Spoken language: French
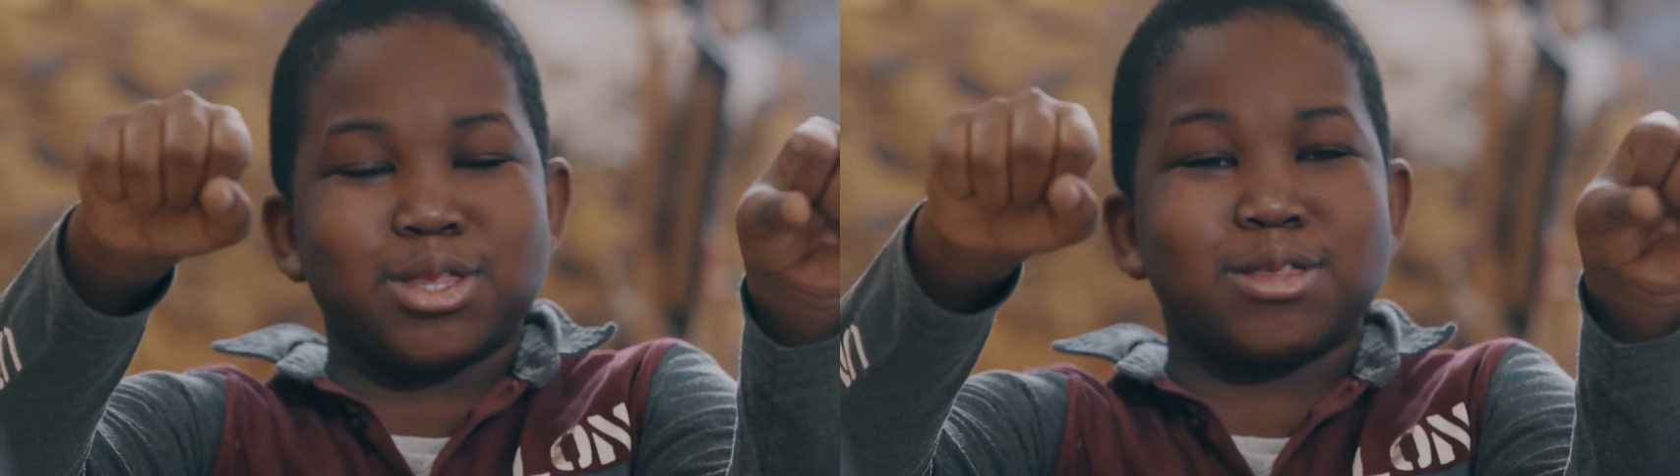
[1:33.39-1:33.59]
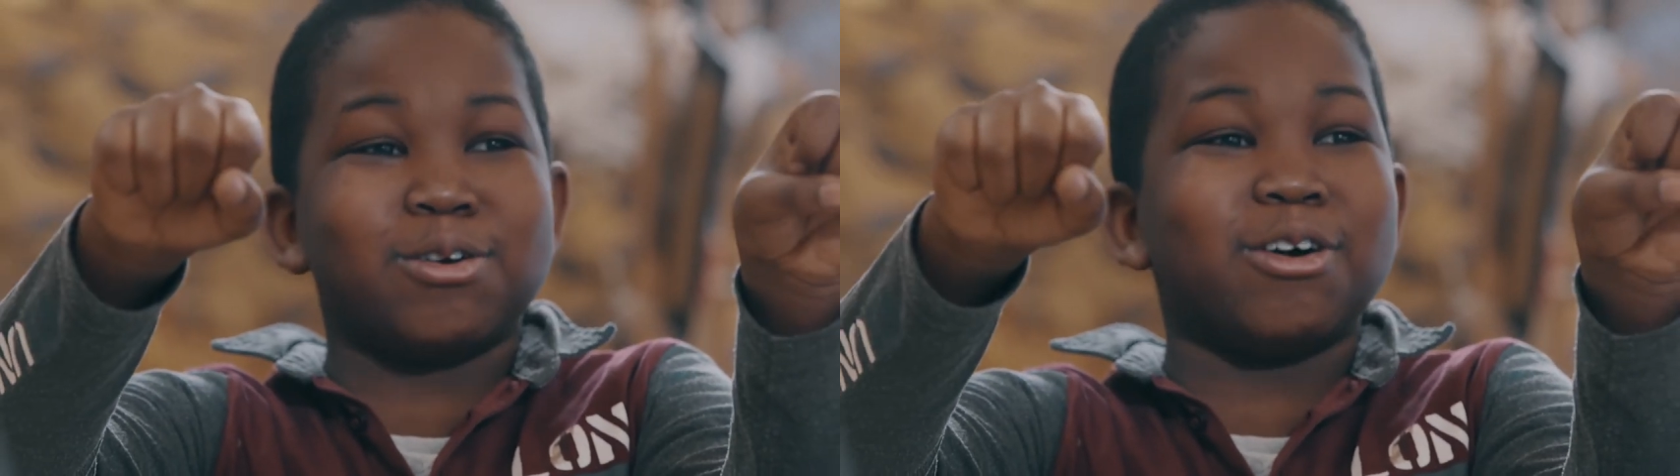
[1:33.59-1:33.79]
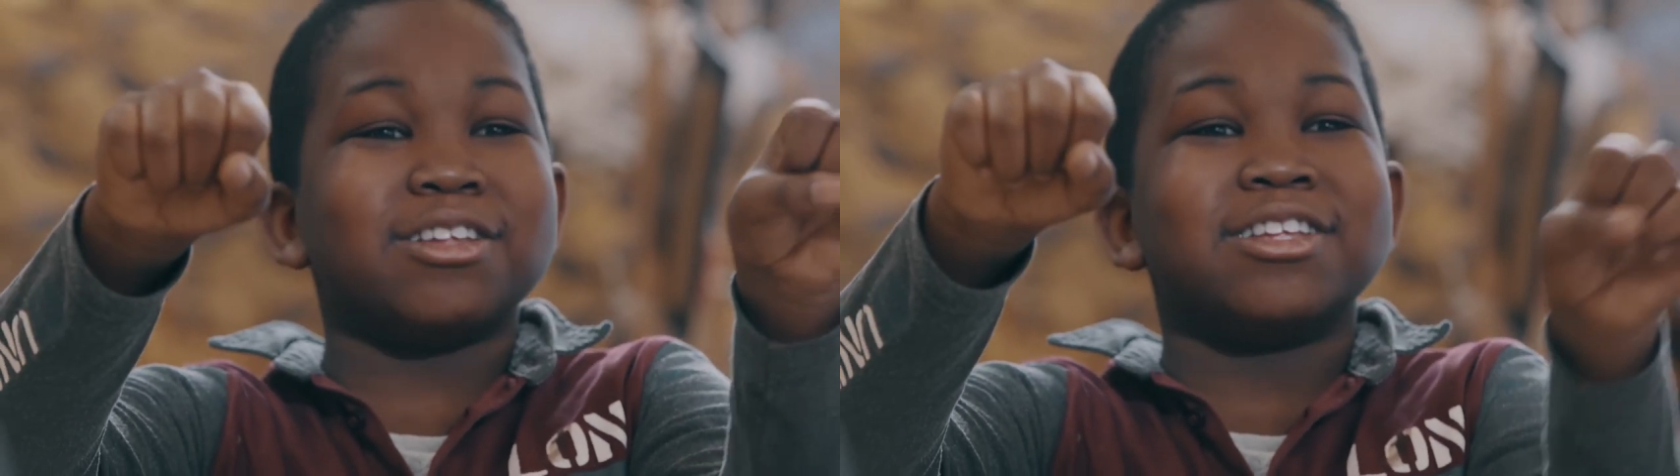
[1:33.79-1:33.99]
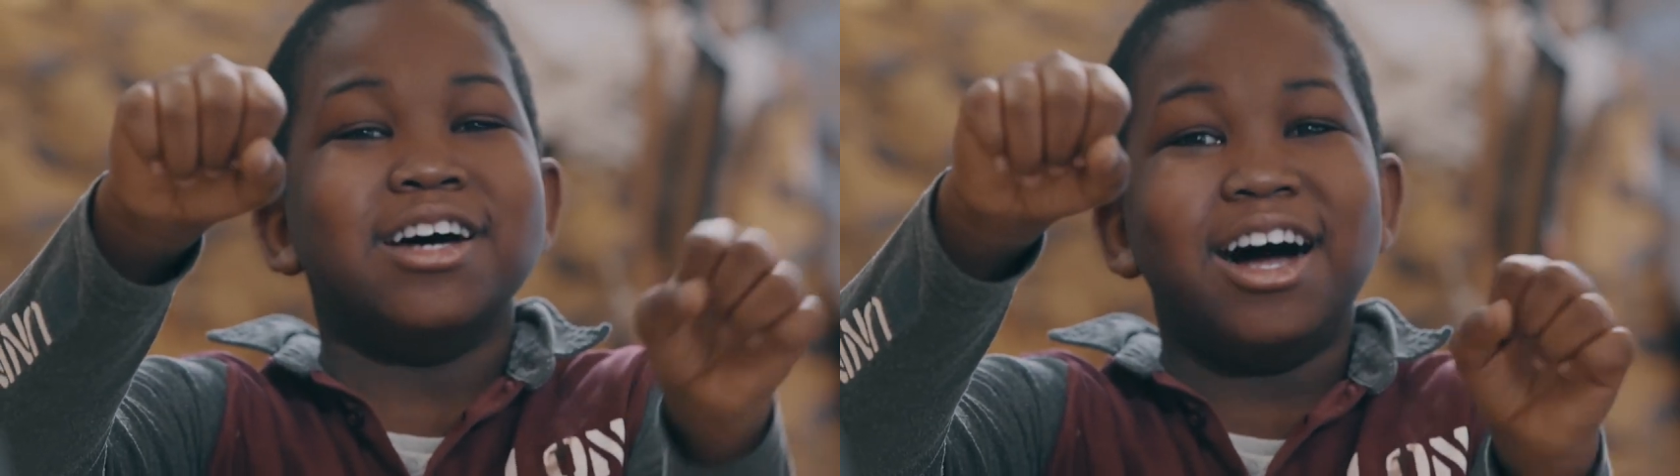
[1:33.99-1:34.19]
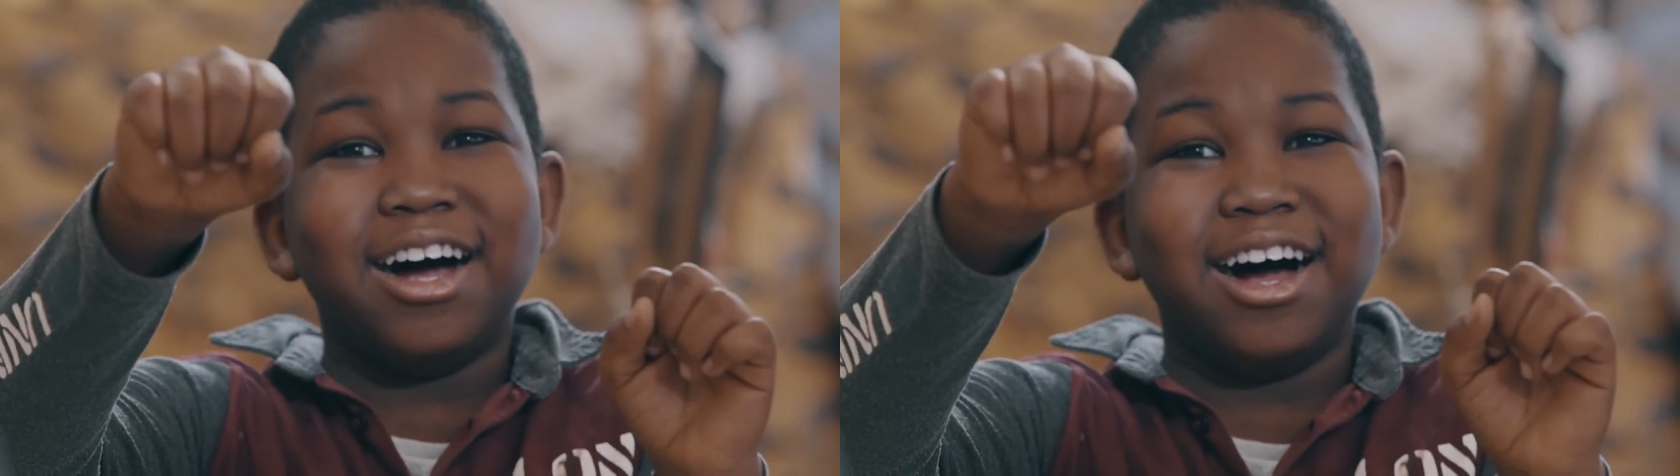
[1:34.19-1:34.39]
secondes,
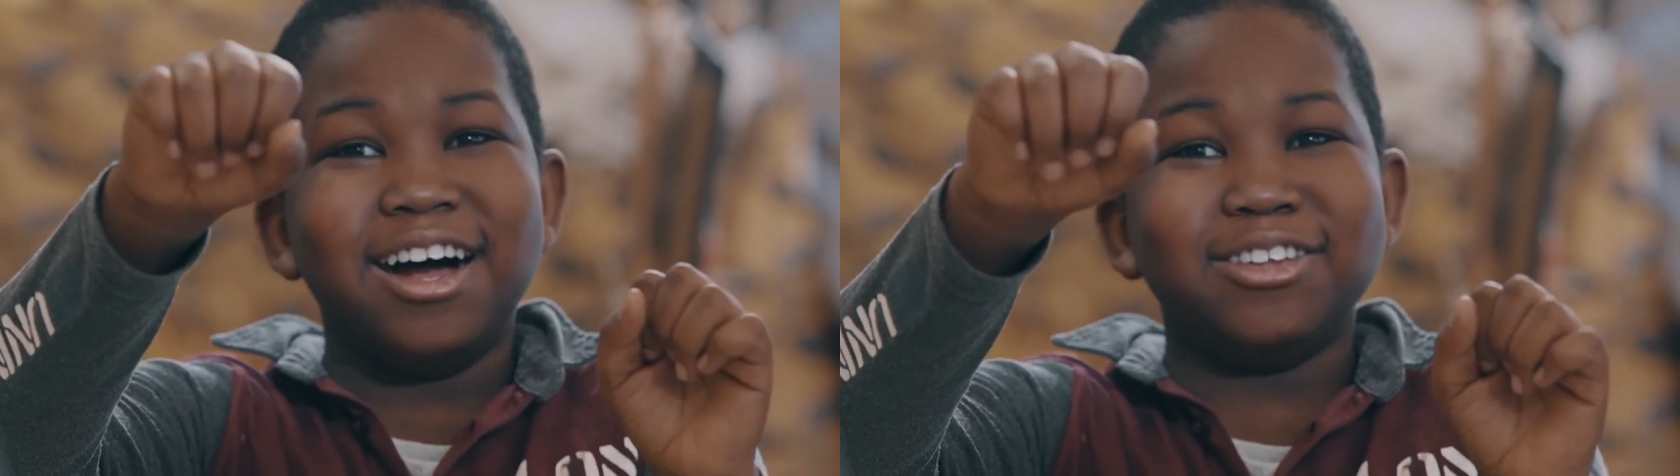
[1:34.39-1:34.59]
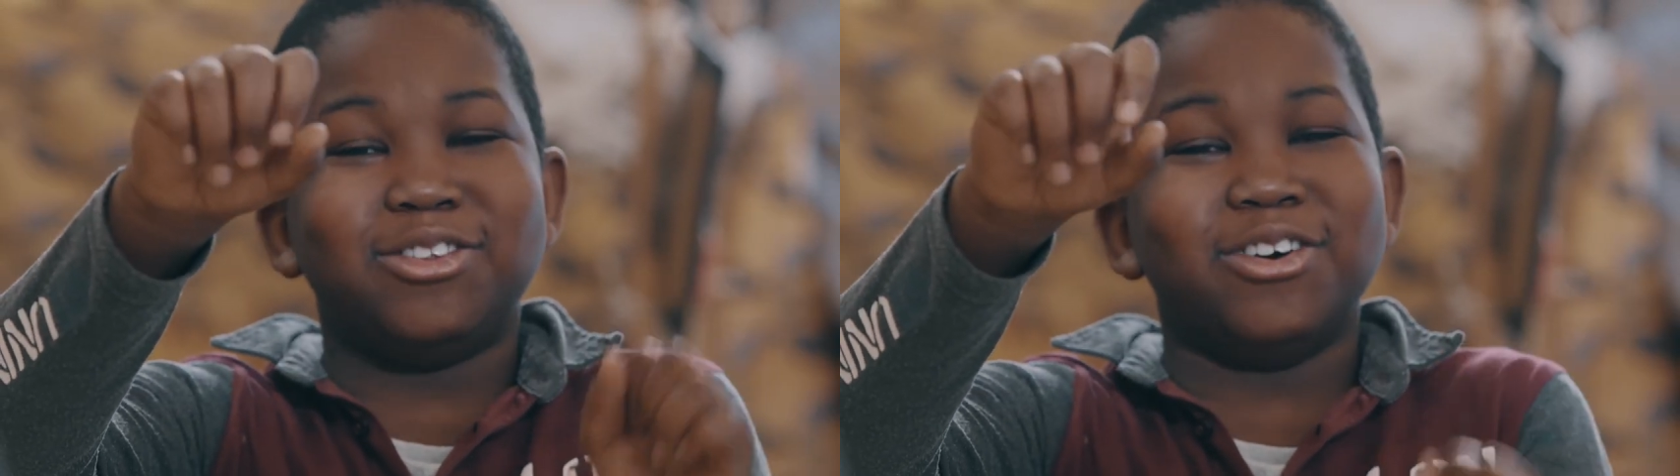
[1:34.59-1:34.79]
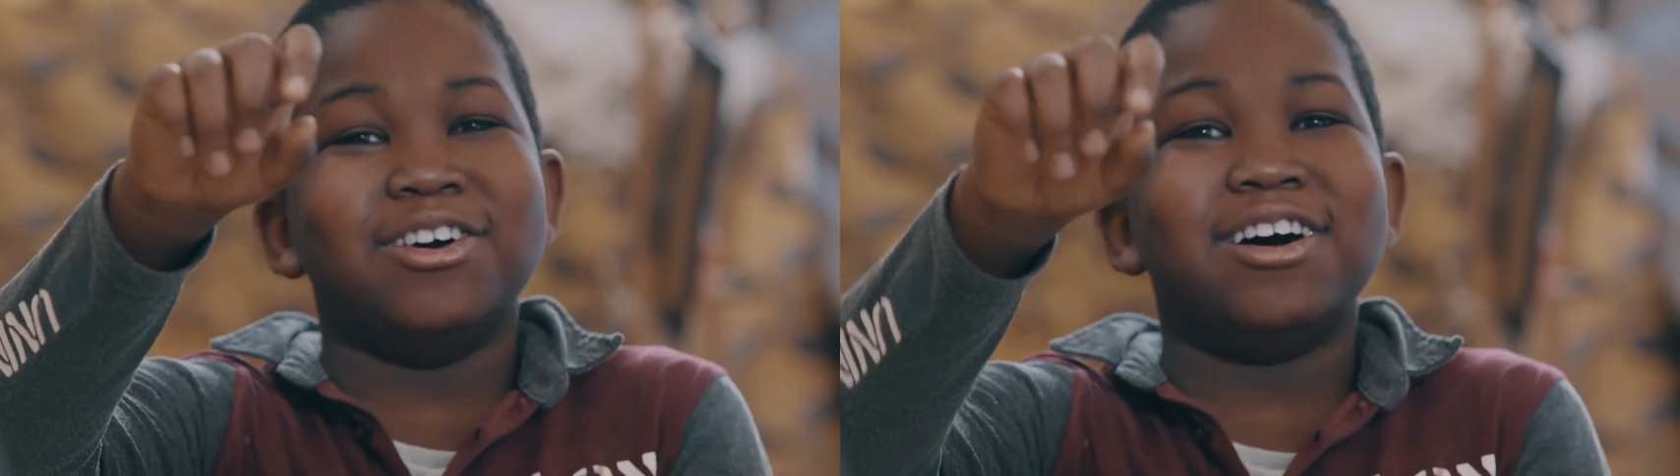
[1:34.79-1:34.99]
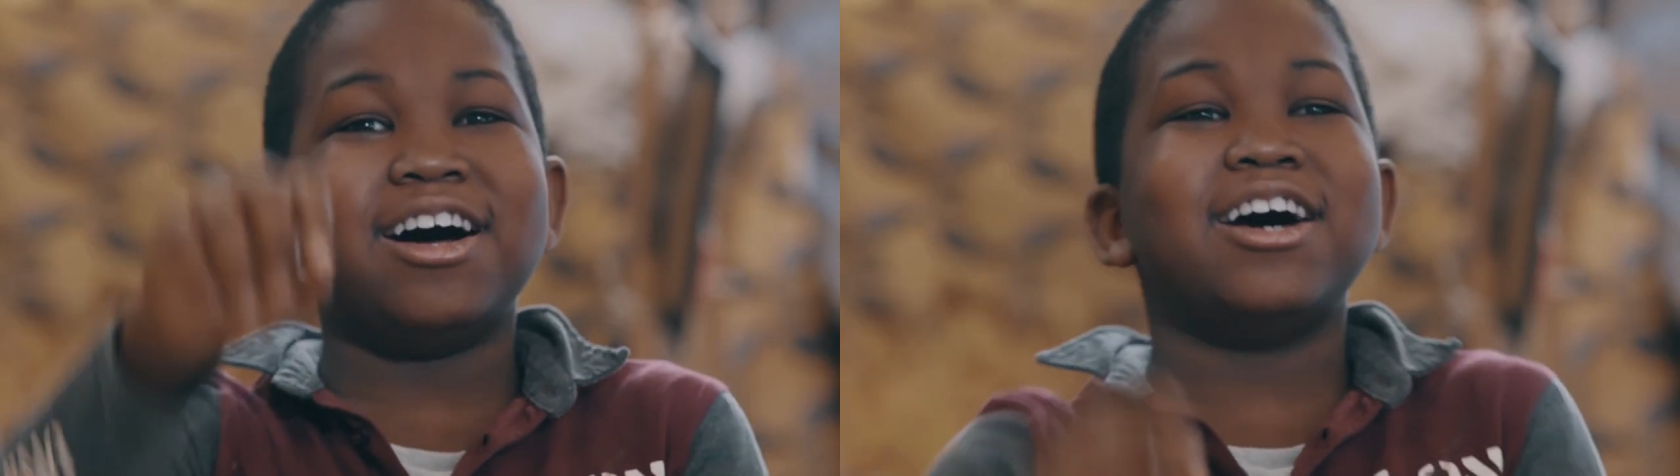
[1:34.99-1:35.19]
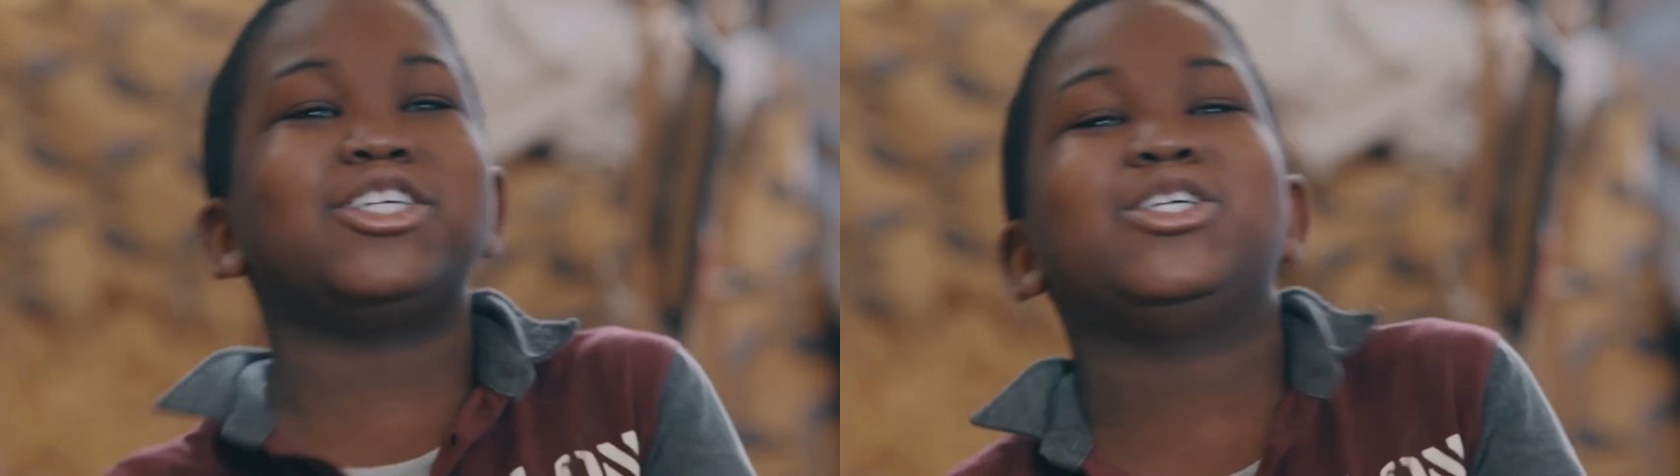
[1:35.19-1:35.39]
deux, 1, ah,